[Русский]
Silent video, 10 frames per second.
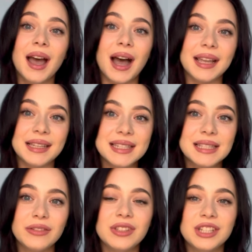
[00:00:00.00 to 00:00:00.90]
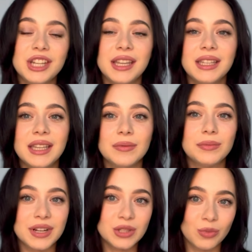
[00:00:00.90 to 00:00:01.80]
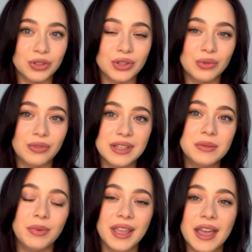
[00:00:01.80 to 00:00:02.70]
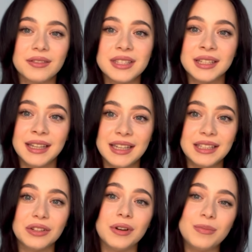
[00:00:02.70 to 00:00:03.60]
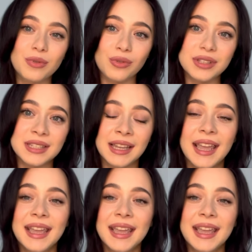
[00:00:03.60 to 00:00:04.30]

А если в течение просмотра у вас появятся какие-то вопросы